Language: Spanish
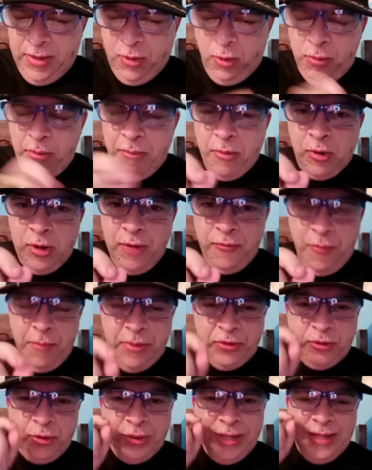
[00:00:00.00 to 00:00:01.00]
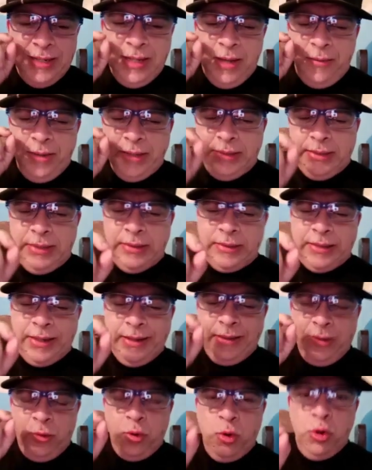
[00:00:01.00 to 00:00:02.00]
Hoy vamos con la información del día
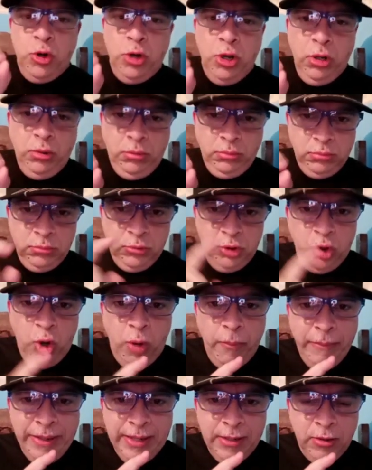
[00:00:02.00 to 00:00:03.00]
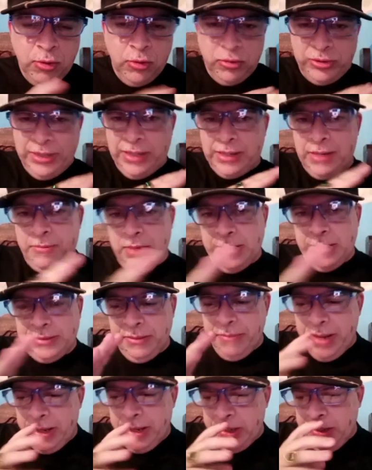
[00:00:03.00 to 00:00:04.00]
23 de julio, domingo, cerramos la
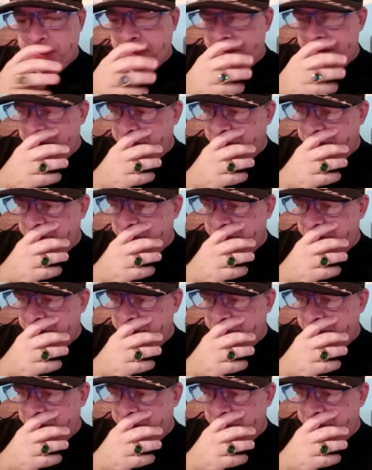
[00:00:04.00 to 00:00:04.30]
semana.